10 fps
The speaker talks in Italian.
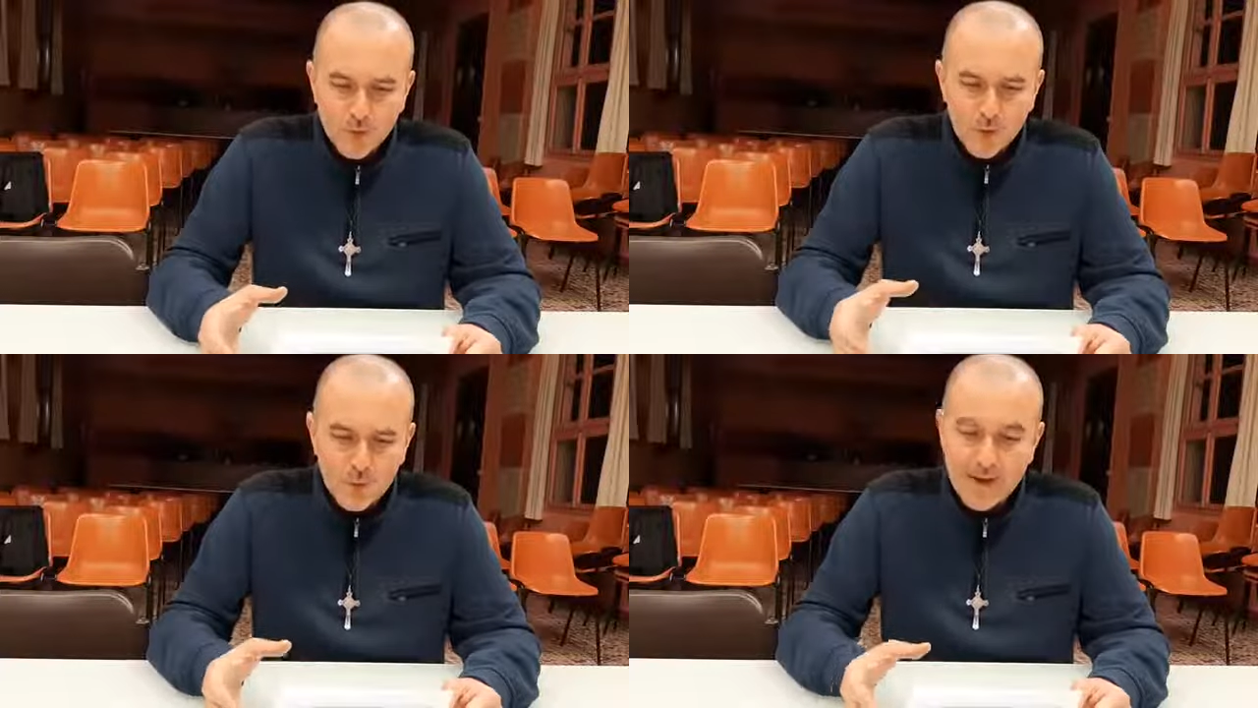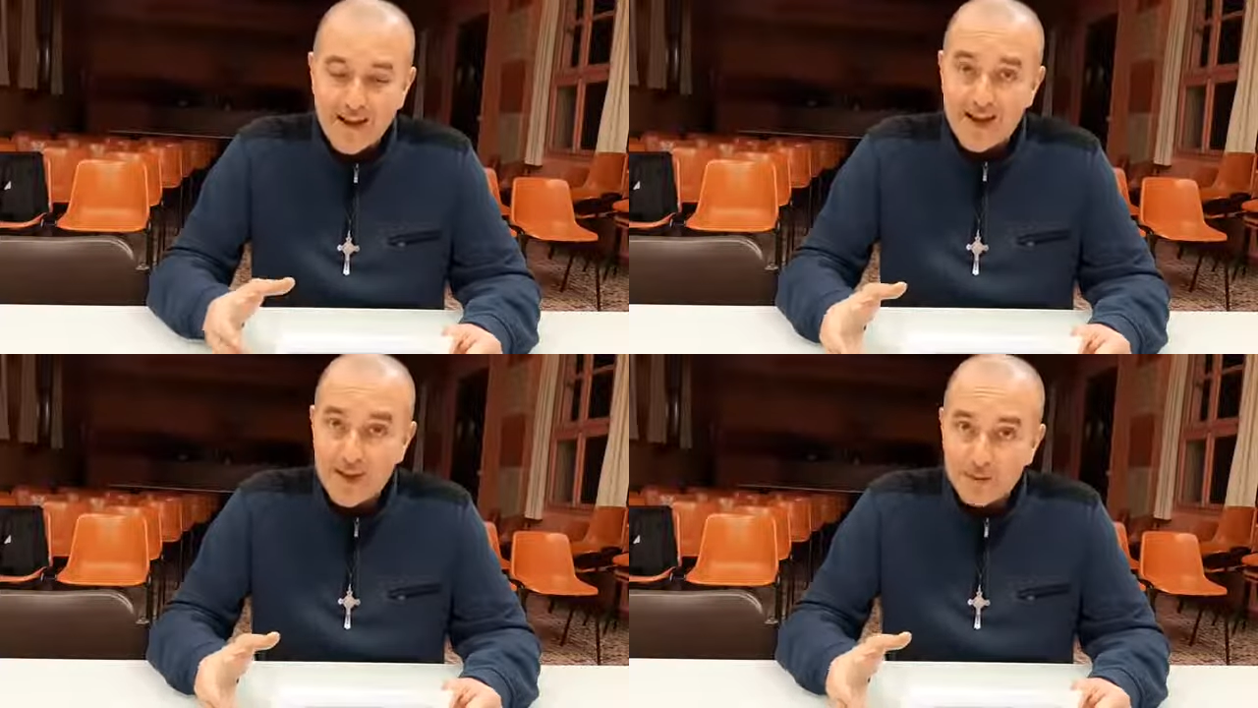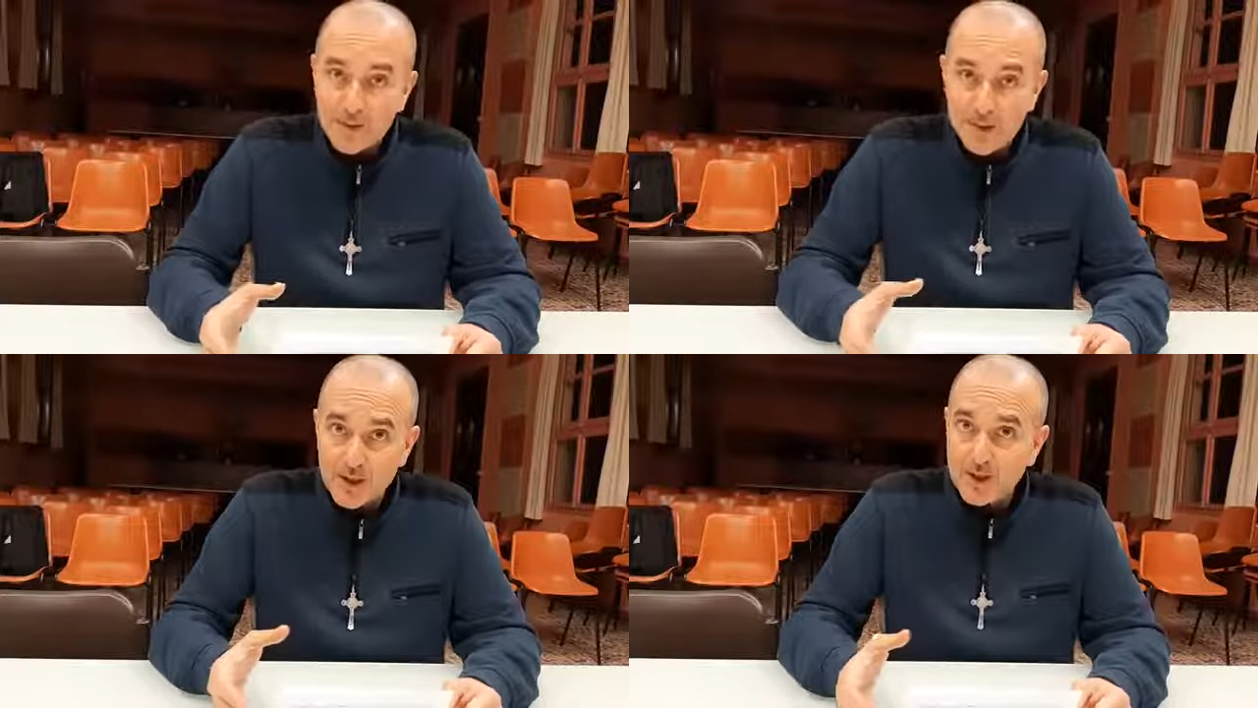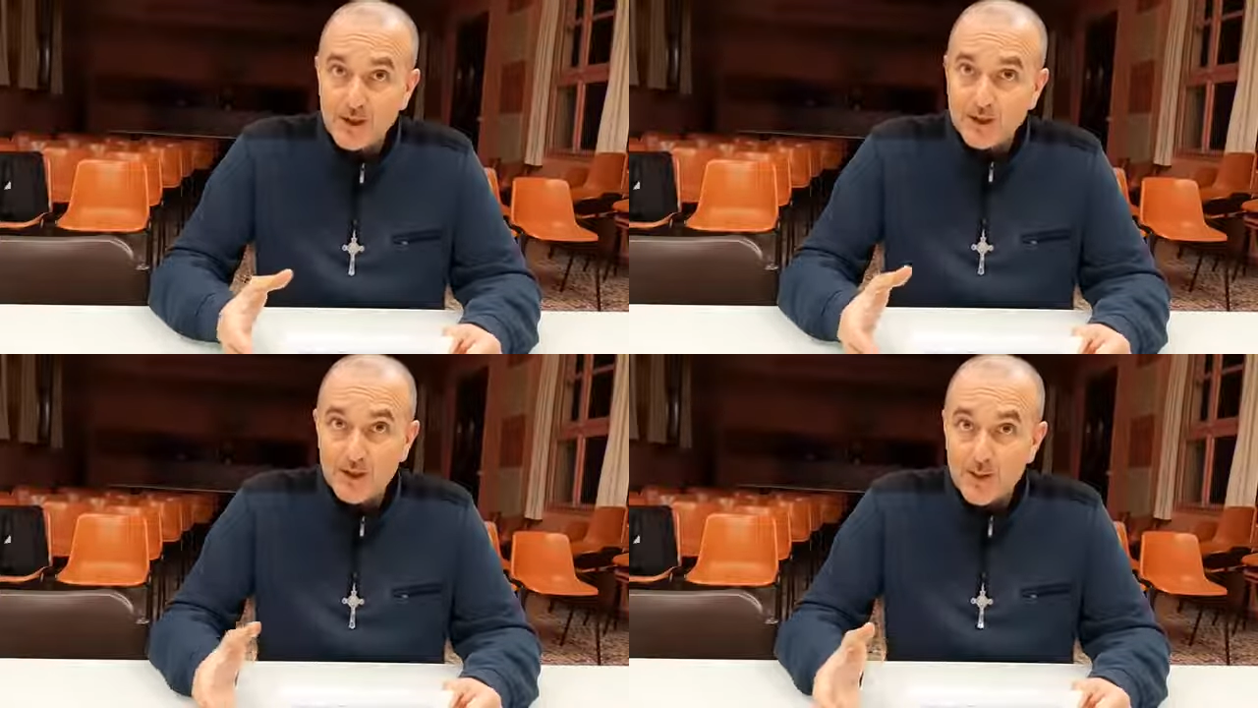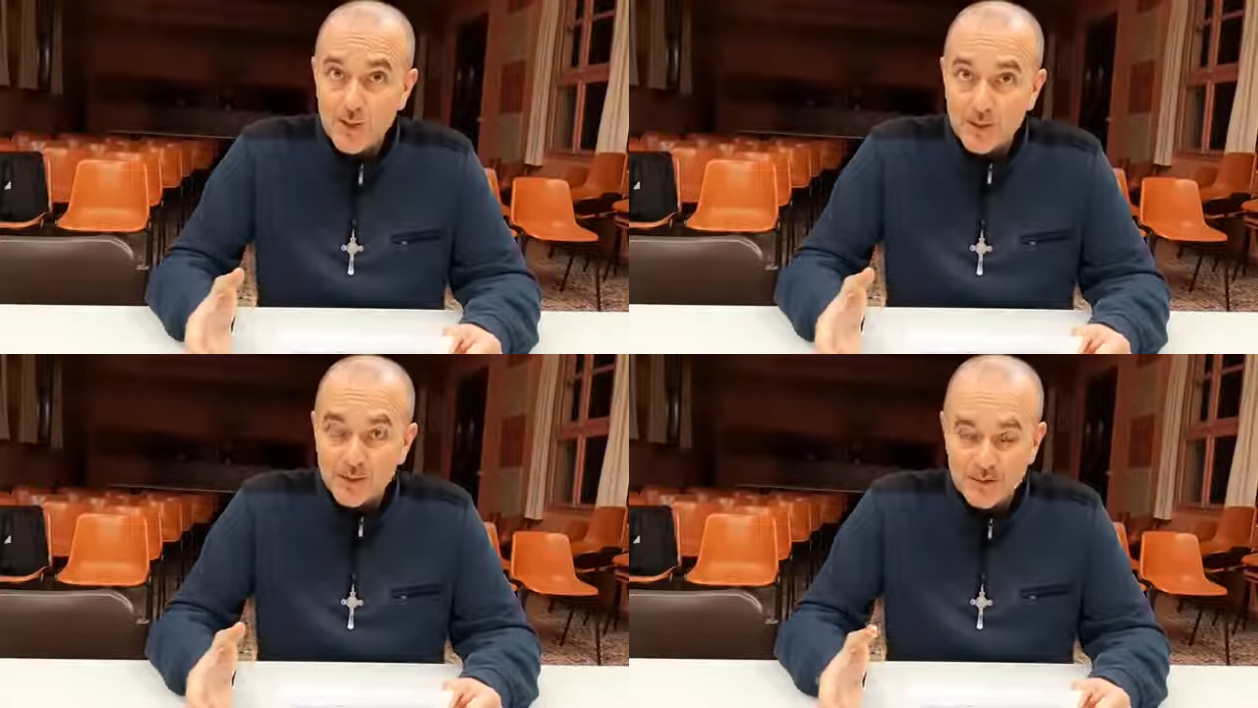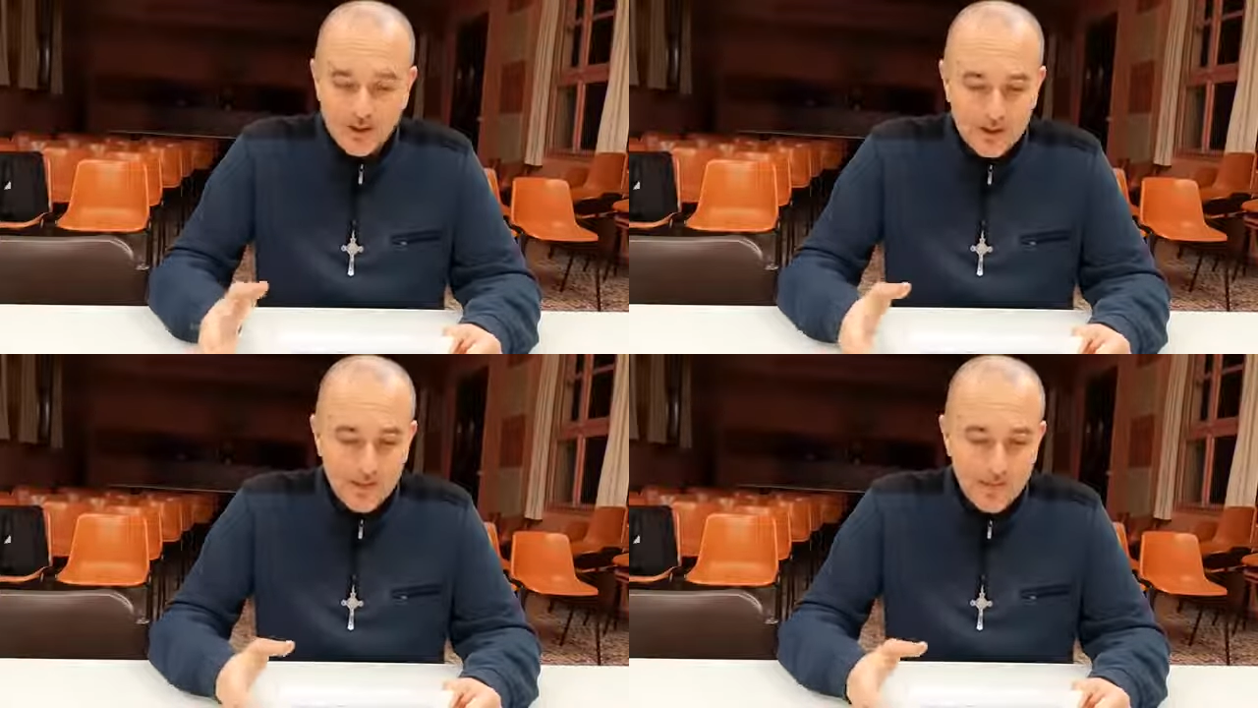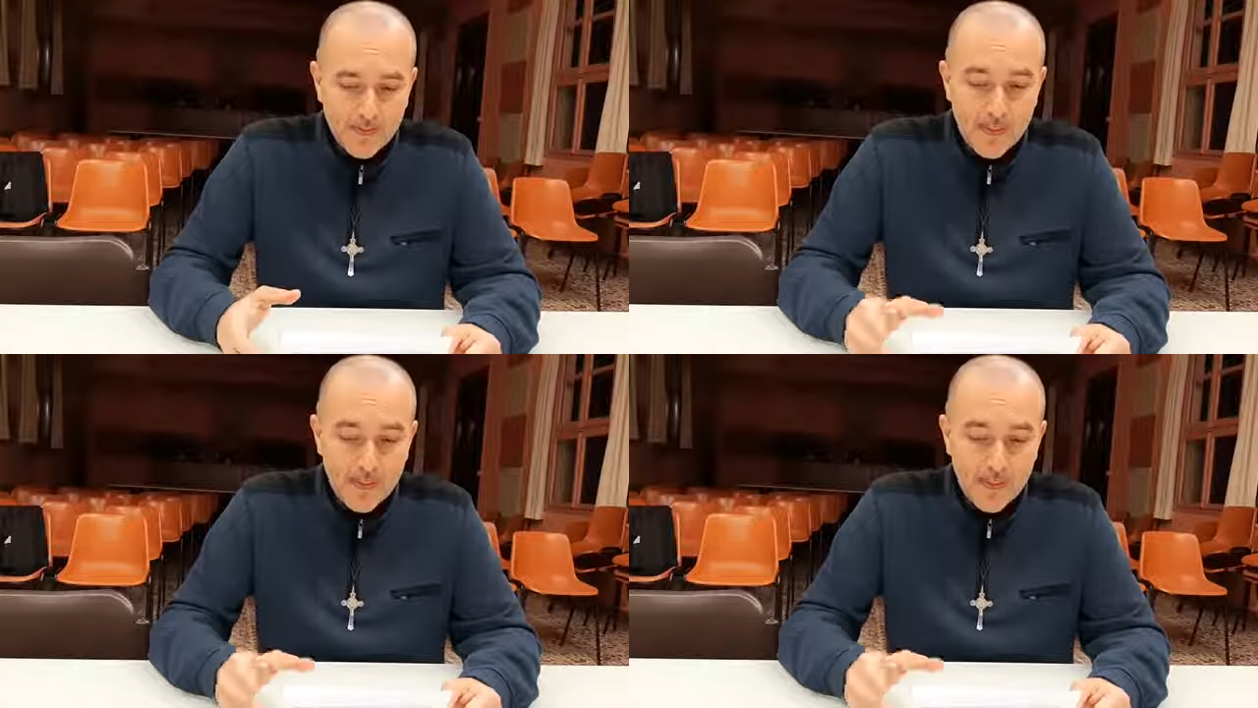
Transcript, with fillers: ormai all'apice del suo potere,